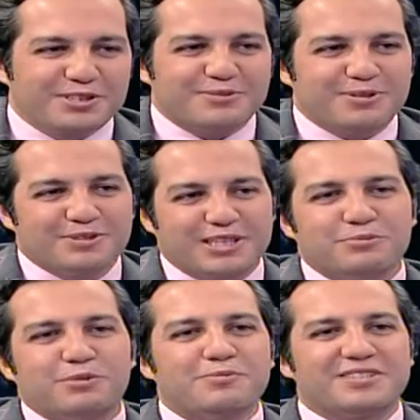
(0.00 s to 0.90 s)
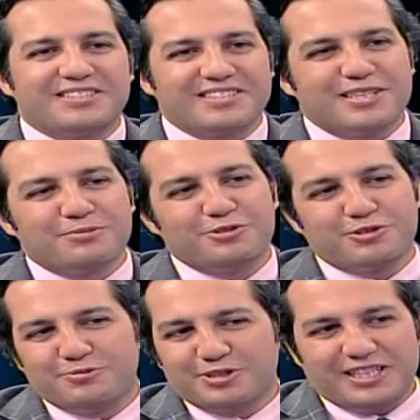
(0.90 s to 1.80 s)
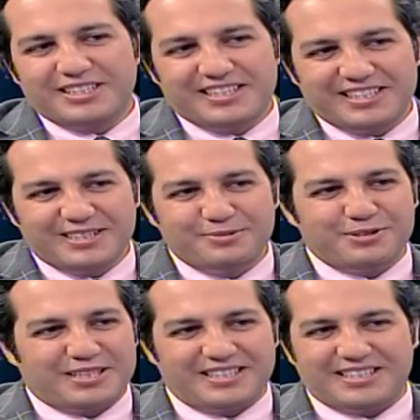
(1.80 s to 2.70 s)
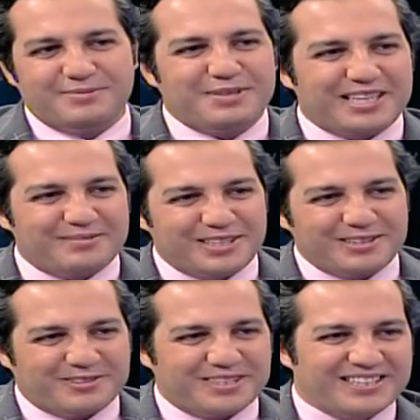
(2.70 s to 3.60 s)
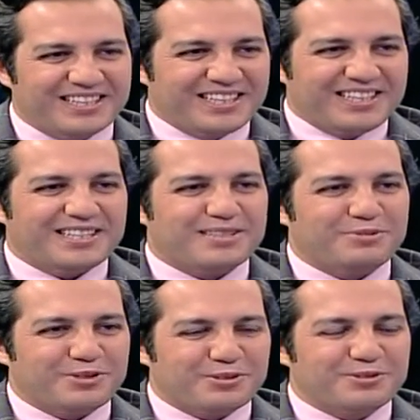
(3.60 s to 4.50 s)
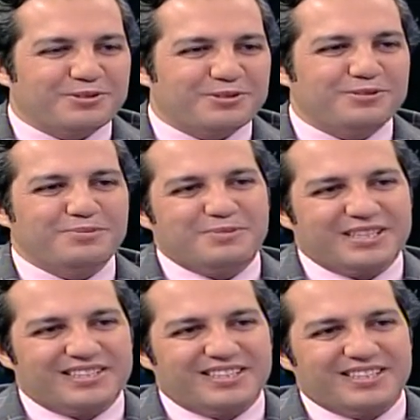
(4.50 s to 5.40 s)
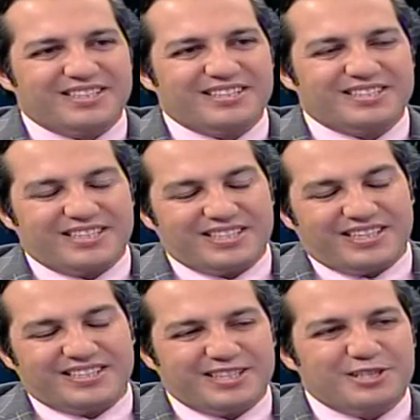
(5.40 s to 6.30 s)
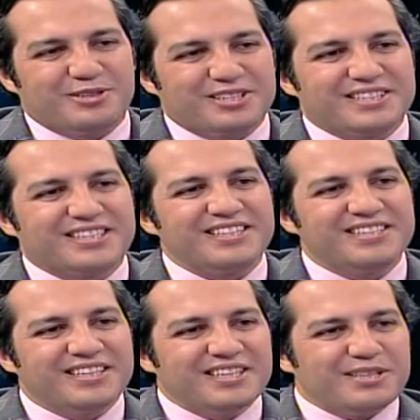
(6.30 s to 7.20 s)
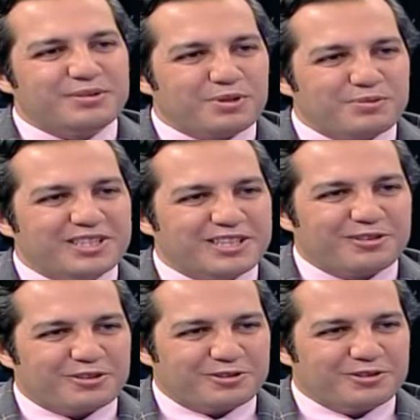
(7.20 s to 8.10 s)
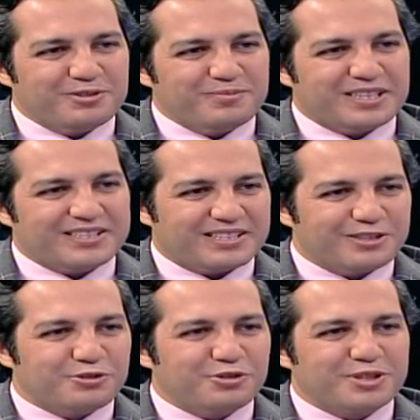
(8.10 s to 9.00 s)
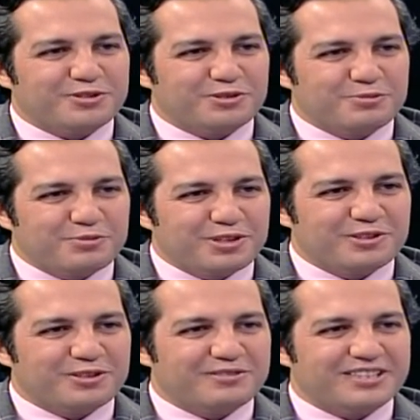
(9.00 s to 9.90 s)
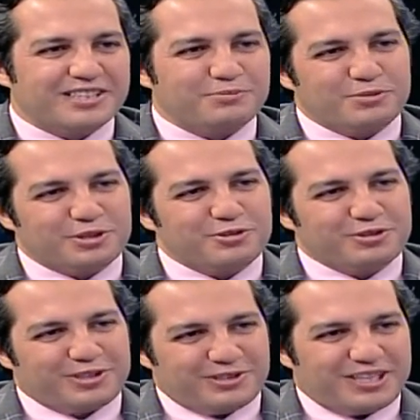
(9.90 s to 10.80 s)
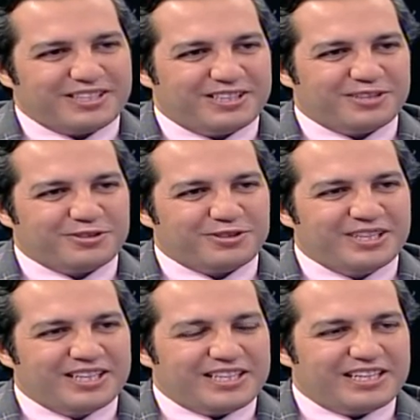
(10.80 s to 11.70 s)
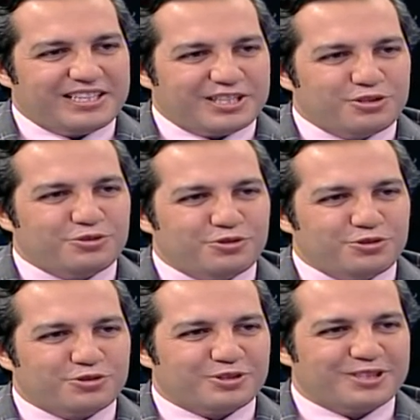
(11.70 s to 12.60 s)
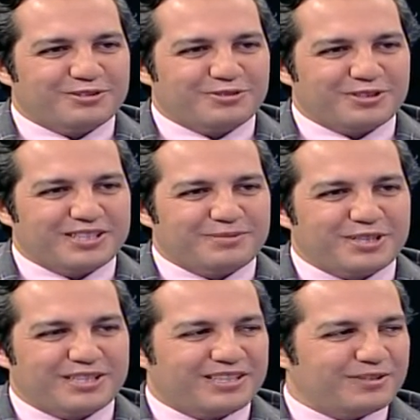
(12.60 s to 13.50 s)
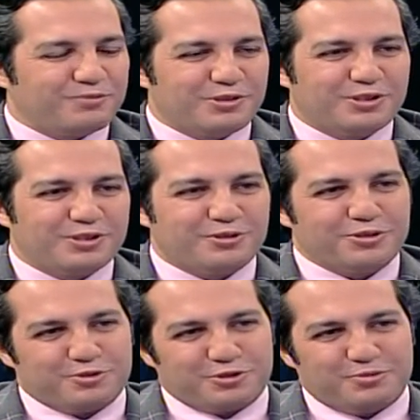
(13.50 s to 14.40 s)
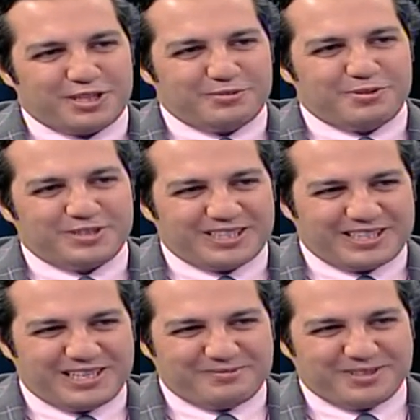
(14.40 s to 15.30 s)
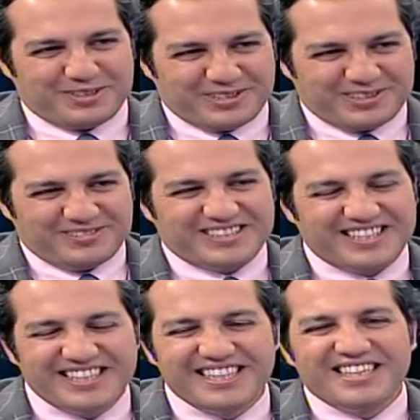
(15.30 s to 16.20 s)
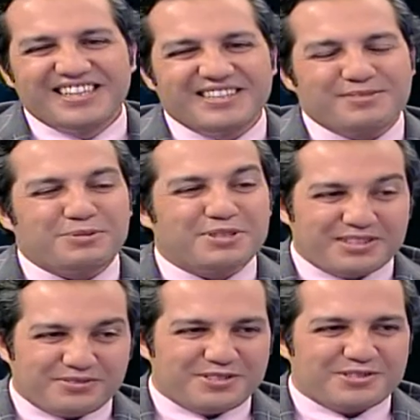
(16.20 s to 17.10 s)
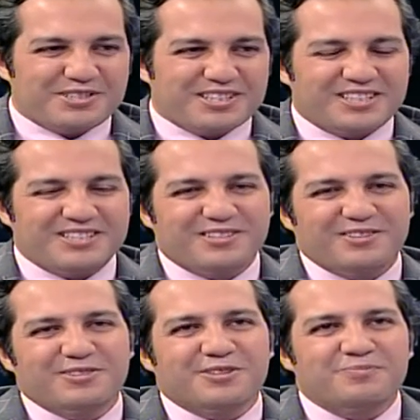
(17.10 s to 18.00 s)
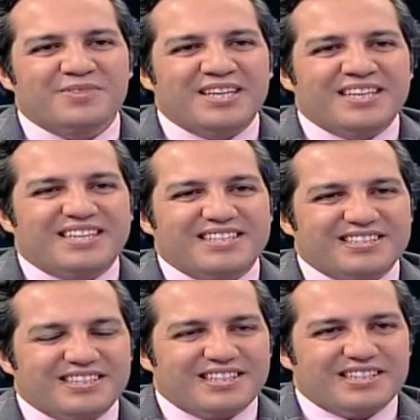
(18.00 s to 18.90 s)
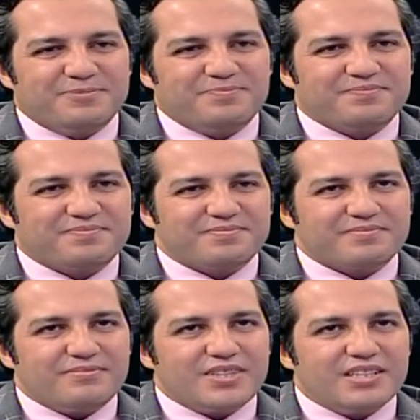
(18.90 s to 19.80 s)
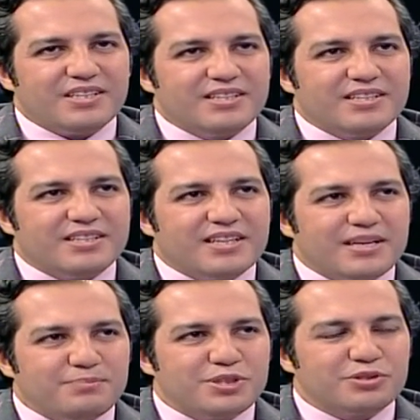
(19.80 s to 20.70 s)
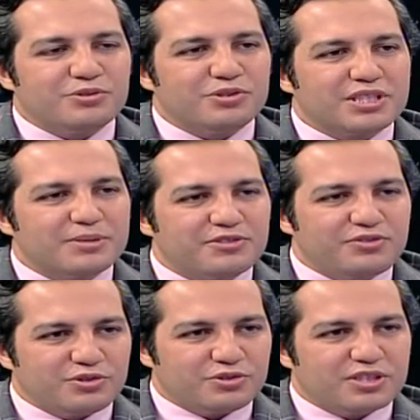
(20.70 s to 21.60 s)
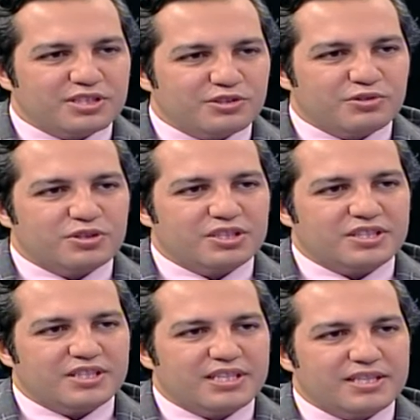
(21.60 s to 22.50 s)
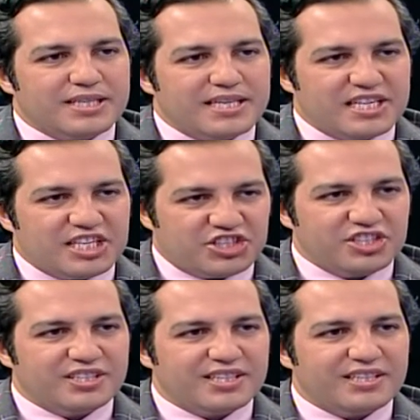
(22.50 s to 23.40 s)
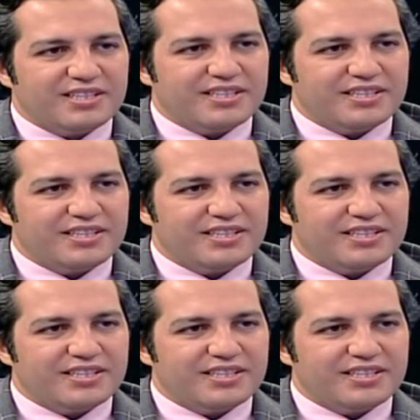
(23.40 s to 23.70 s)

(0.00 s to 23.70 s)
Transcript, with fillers: tamam diyor. Yani babamız hazırlayıp sucuklu yumurta anneye getirmiyor. Yani ikisi beraber yiyorlar. E, böyle ne oluyor? Bebek e, şey anne kilo alırken e, baba da kilo alıyor. Yalnız anne doğumdan sonra bu kiloları verirken babakta o kilolar kalıyor. Hele ikinci, üçüncü çocuktan sonra hep genelde poliklinikte görüyoruz. Göbekli babalar gelmeye başlıyor bize. e, babada da fizyolojik değişiklik oluyor. Kesinlikle e, hem psikolojik hem de fizyolojik hazırlık sürecinde eşin de